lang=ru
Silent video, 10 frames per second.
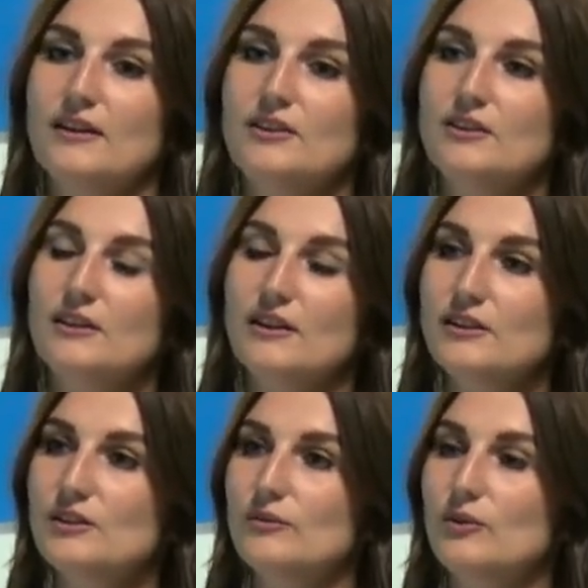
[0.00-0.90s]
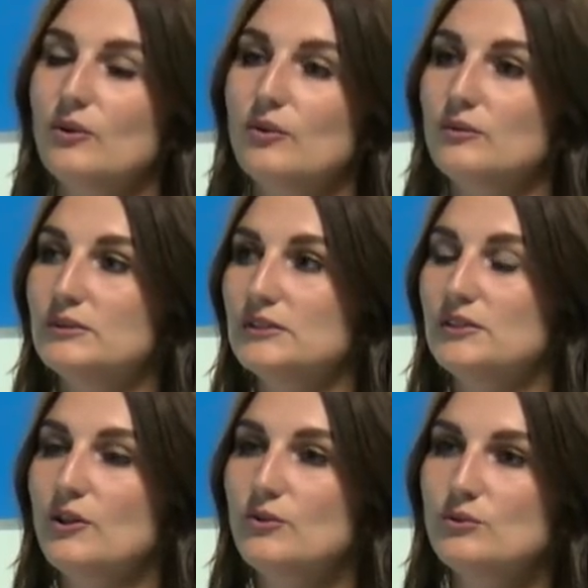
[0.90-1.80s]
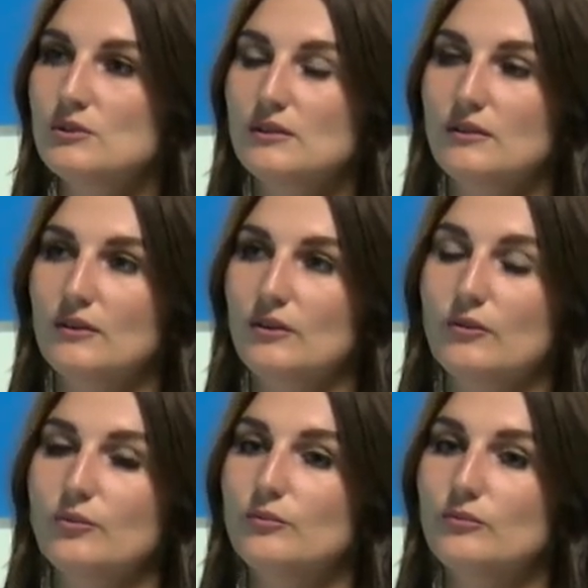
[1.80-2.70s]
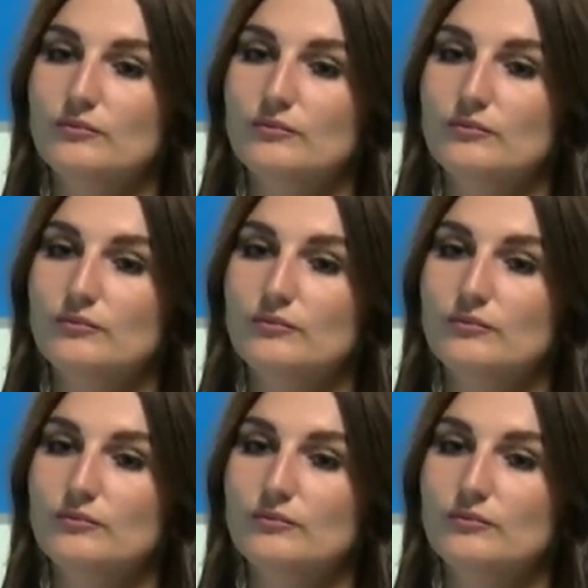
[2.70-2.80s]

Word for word: И для этого создаются